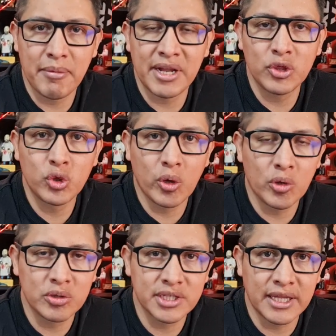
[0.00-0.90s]
Abran
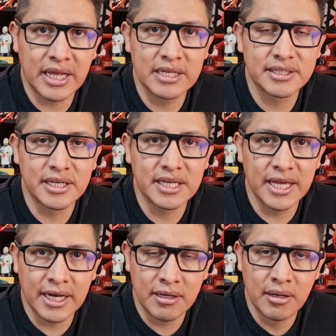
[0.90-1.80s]
todos los canales que
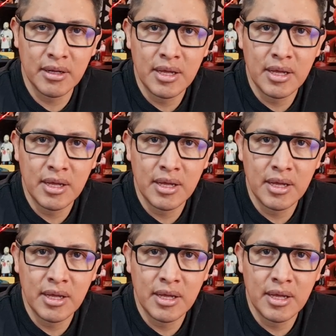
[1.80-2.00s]
quieran.